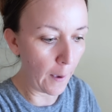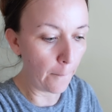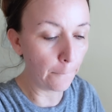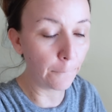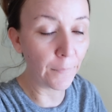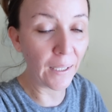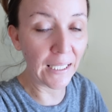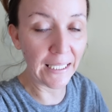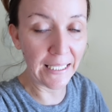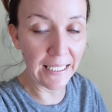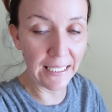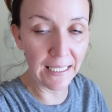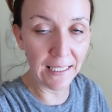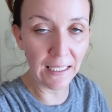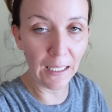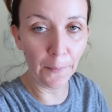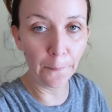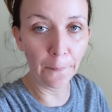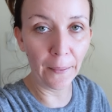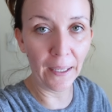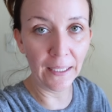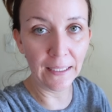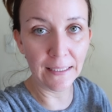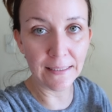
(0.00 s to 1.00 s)
mahirap
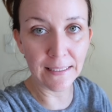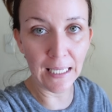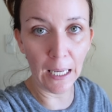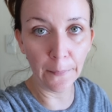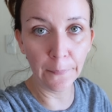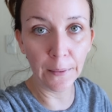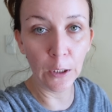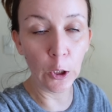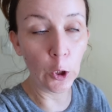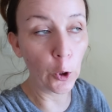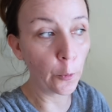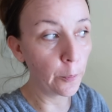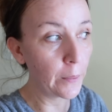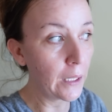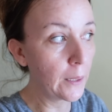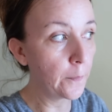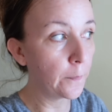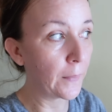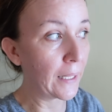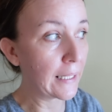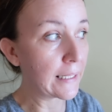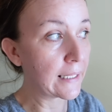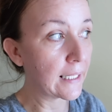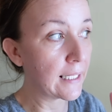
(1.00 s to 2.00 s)
para sa amin
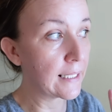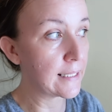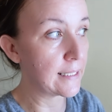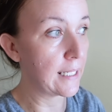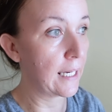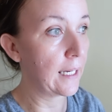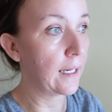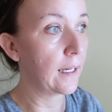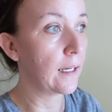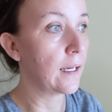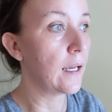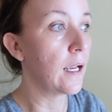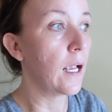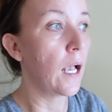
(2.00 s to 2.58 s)
lumipat kasi